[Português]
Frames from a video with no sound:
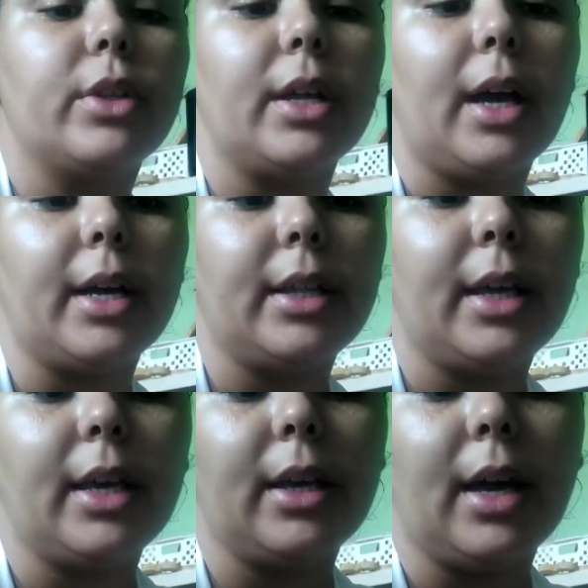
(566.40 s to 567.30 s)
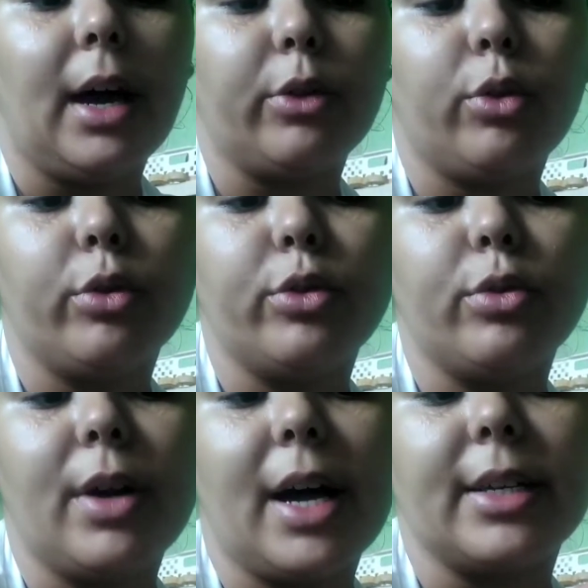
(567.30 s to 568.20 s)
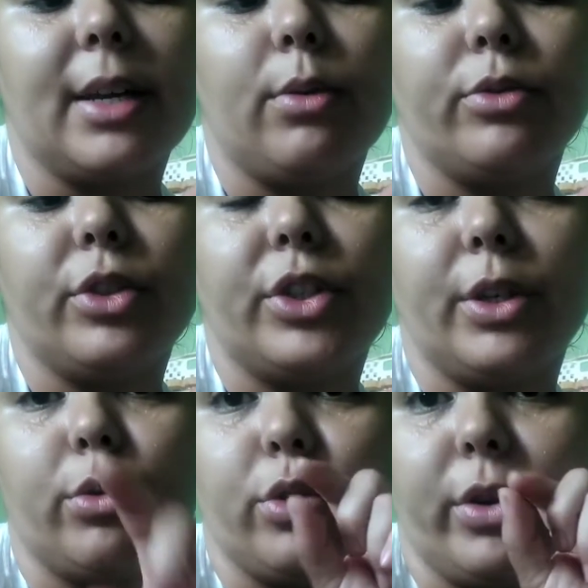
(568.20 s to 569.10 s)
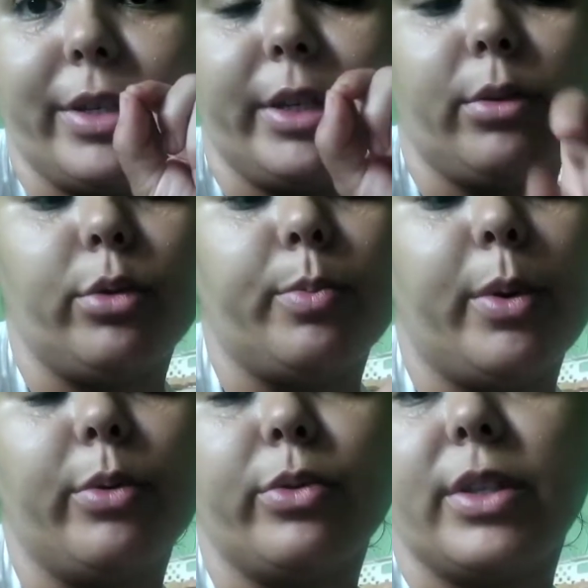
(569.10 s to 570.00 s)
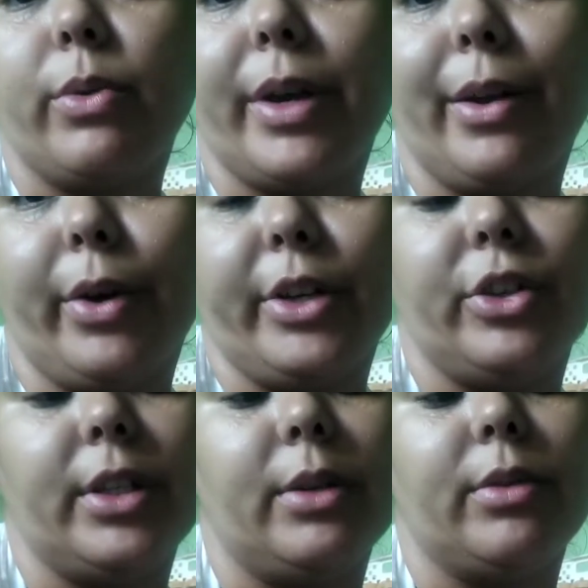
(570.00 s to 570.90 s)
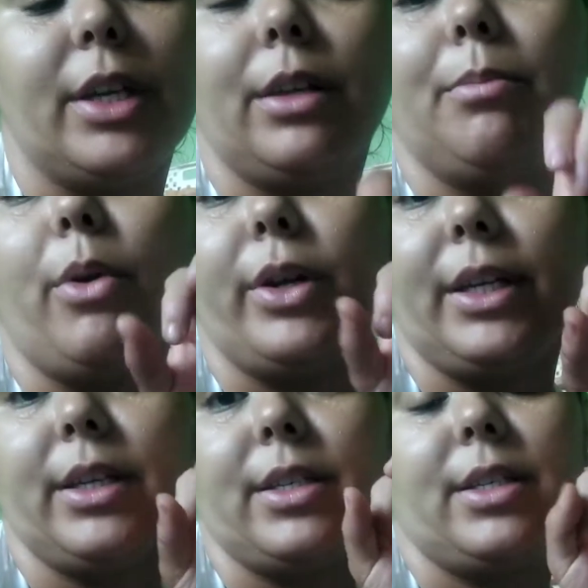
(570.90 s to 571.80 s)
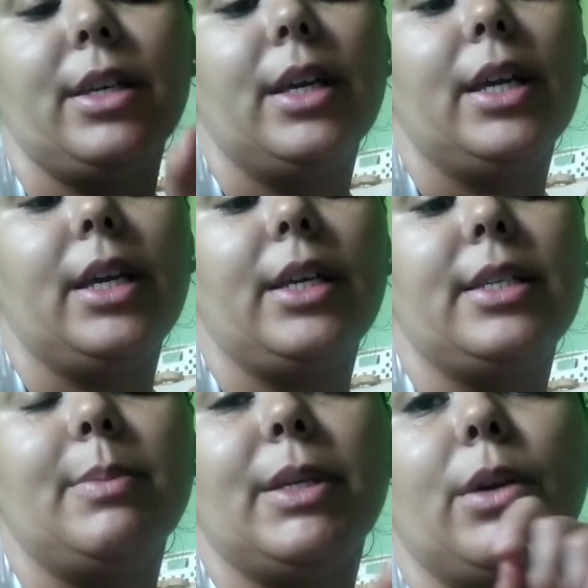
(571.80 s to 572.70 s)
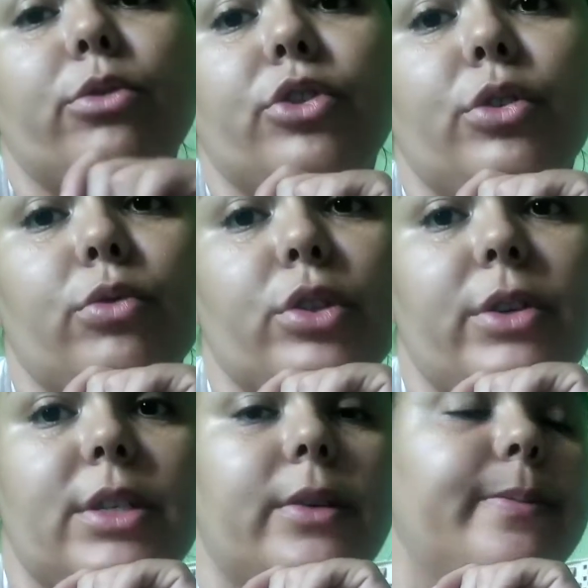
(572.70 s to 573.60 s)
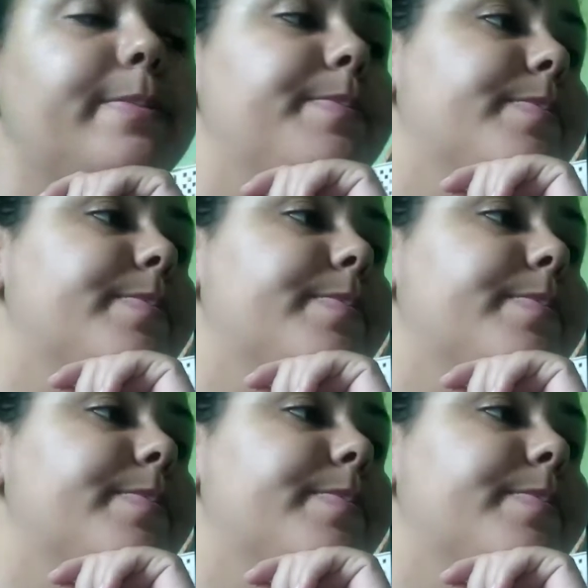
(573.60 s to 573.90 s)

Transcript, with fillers: aí tem a, todos os lugares aonde tinha os nozinhos dos pontos, tem o queloide, então tem bolinhas em cima da onde tinha os nozinhos.